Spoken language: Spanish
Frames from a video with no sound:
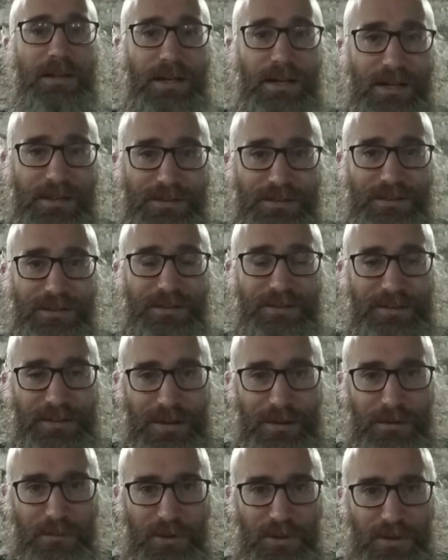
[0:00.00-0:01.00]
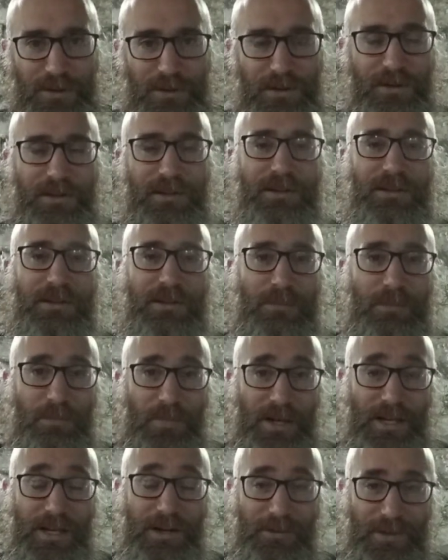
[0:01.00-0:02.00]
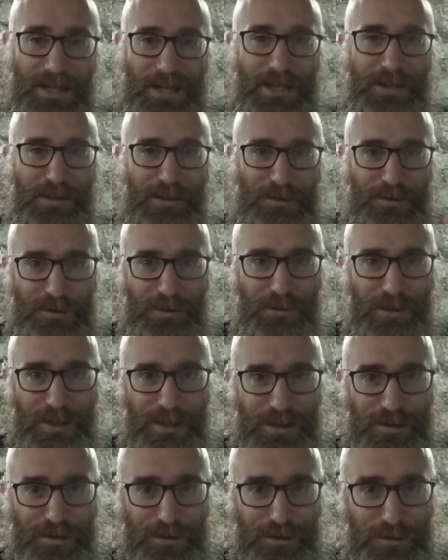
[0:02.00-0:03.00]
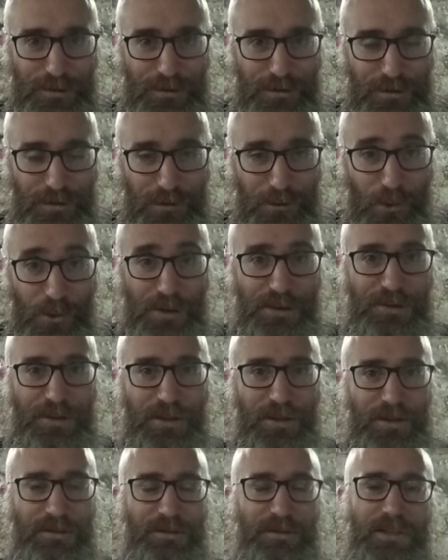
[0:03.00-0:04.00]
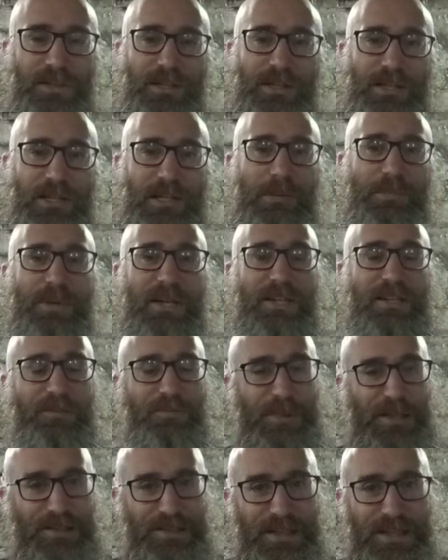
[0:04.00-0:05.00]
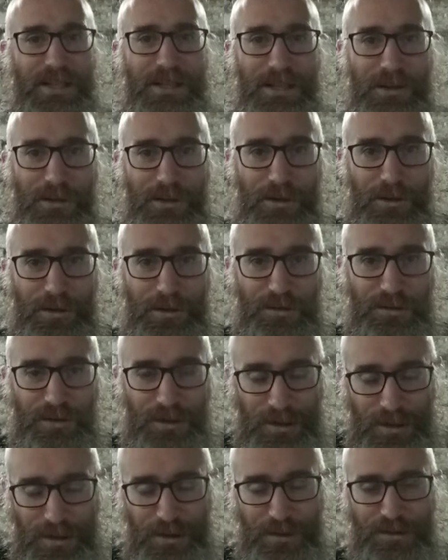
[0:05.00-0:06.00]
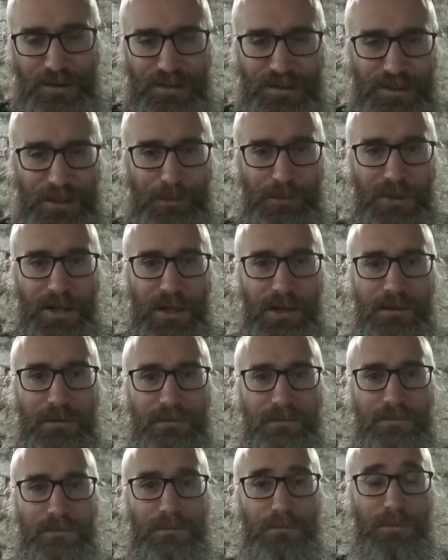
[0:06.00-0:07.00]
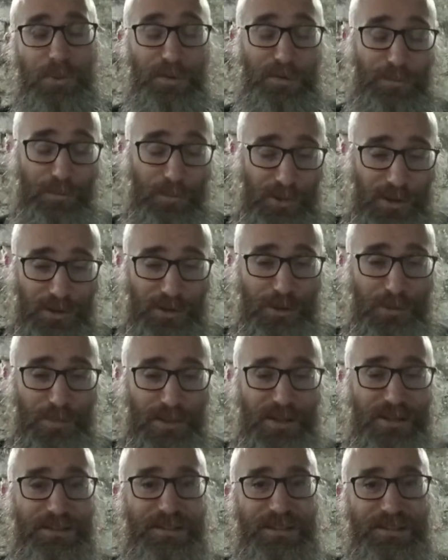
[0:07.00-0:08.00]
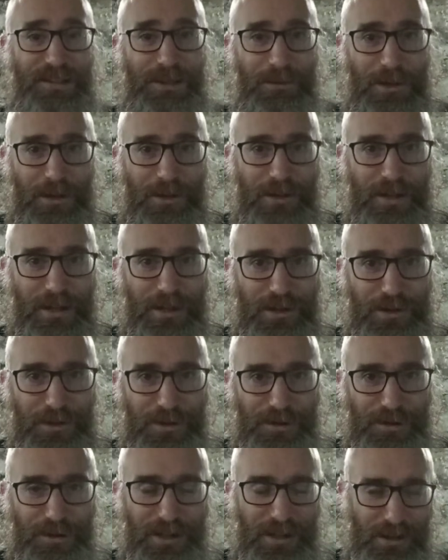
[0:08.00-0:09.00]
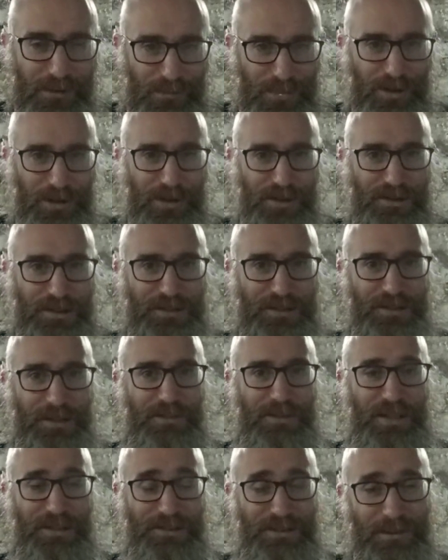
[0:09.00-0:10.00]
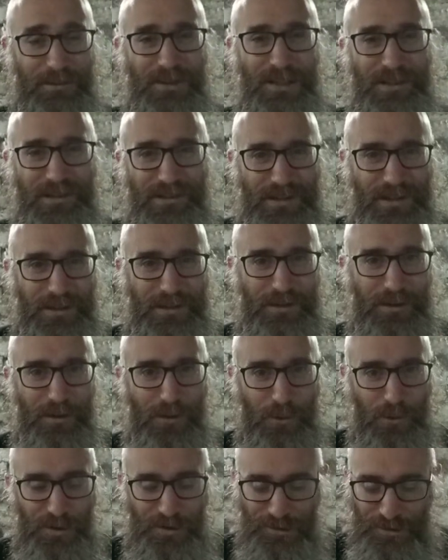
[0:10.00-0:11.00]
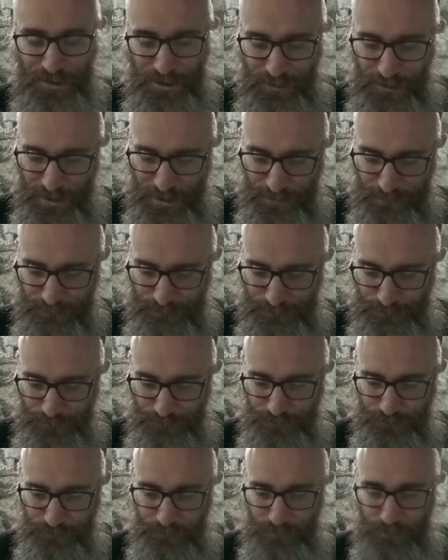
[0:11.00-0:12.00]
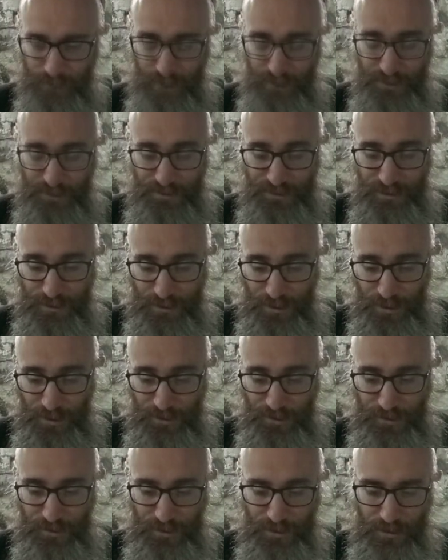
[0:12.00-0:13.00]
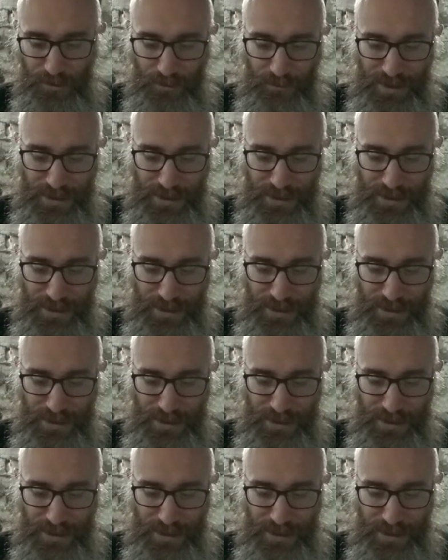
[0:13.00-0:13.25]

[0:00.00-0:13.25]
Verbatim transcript: este salmo para hablar sobre esos juicios y para expresarle a Dios que Él los acepta. Por supuesto, pide ser salvado de ellos, pero los acepta, acepta el din, el juicio divino. Veis, dos.